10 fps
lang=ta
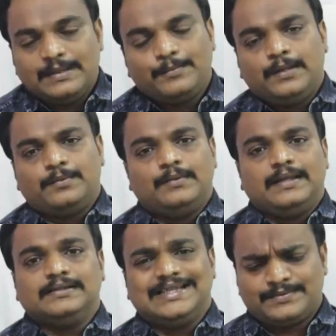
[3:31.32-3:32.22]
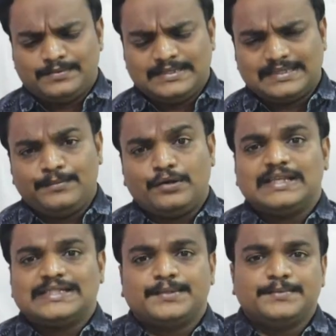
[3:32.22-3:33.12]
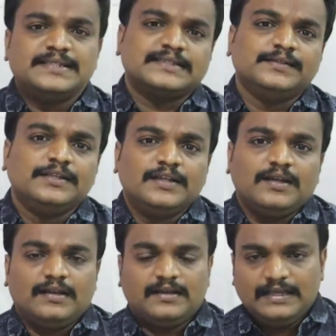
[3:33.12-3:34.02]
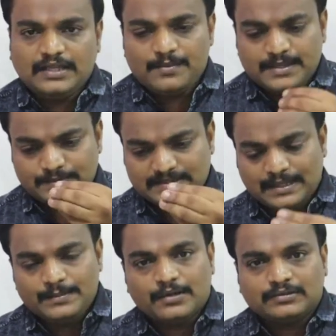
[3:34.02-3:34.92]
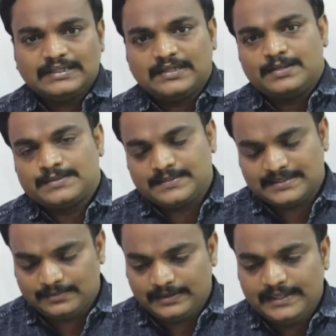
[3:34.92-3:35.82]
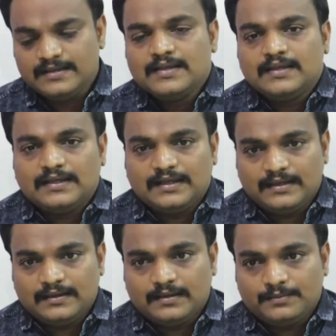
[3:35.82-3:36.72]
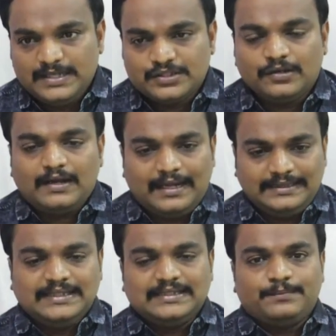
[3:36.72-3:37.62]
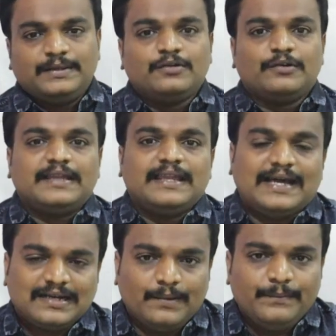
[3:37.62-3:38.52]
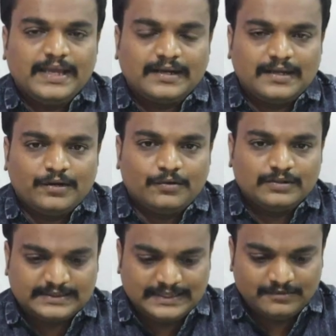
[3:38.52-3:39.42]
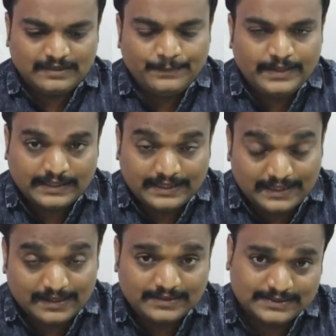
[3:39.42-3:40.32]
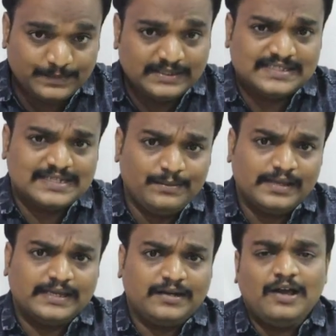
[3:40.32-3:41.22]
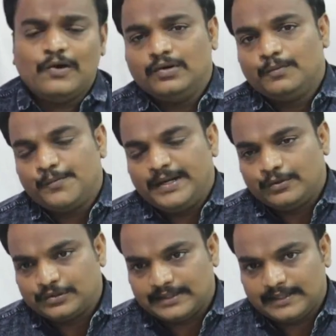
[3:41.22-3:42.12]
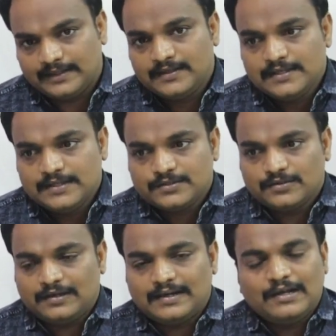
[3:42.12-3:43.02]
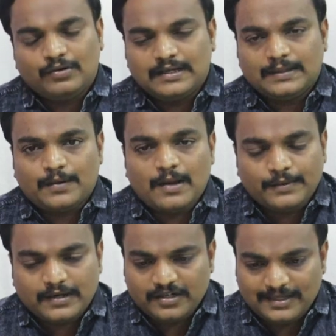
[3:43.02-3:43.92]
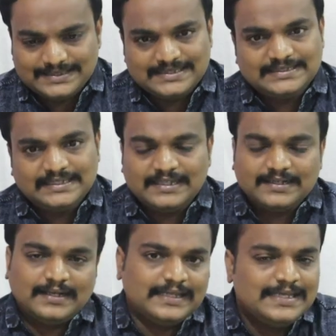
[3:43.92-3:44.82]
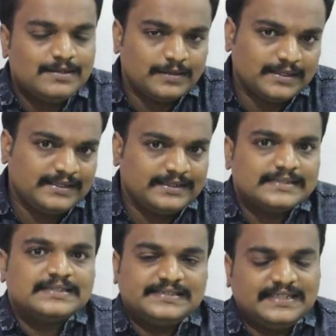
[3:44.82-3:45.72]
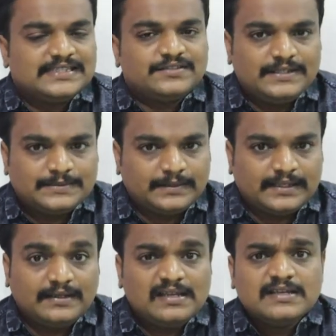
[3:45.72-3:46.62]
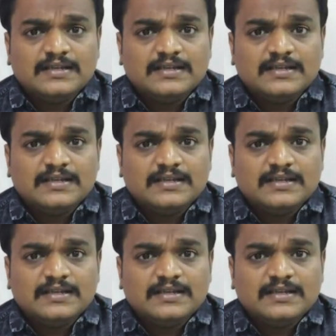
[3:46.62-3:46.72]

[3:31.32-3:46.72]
பை பண்ணிப்போம் இல்லையா எக்ஸ்ப்ரோ ஃபீஸ் கம்மியாக கொடுத்தா எக்ஸ்ப்ரோ ஃபீஸ் இகாம் எக்ஸ்பிரஸ் கம்மியாக கொடுத்தா இகாம் எக்ஸ்பிரஸ் அந்த மாதிரி மீஷோ அந்தந்த பின்கோடுக்கு யார் கம்மியாக இருக்காங்களோ செலவு கம்மியாக ஷிப்பிங் சார்ஜ் கம்மியாக கேட்குறாங்களோ அவங்கள புக் பண்ணி கொடுத்துட்றாங்க ஸோ அதனால் அவங்கக்கிட்ட ப்ராப்பரான லாஜிஸ்டிக்ஸ் அதனால் அதிகமான ரிட்டர்ன்ஸ் செலர்ஸ் ஃபேஸ் பண்ணுறாங்க